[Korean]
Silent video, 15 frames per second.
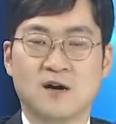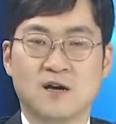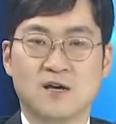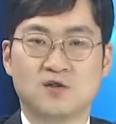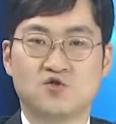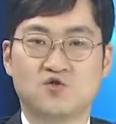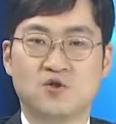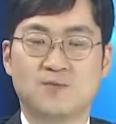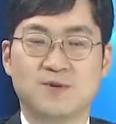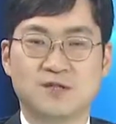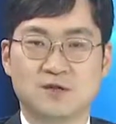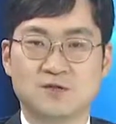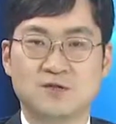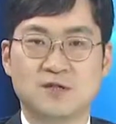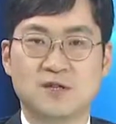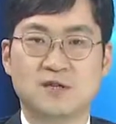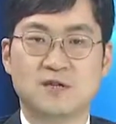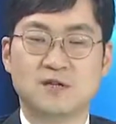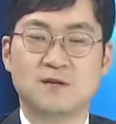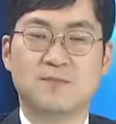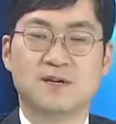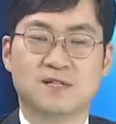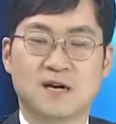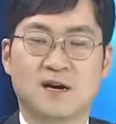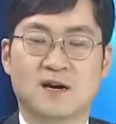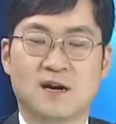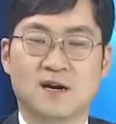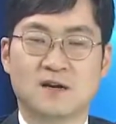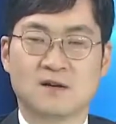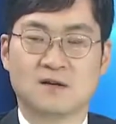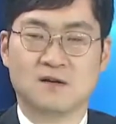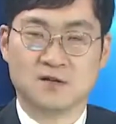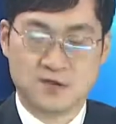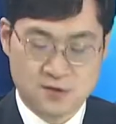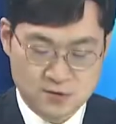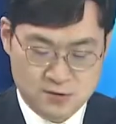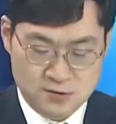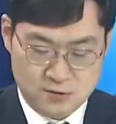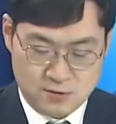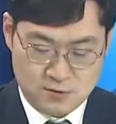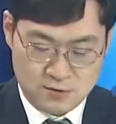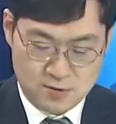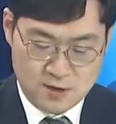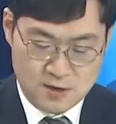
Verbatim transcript: 이 수리비 전체를 배상하라는 것이었죠.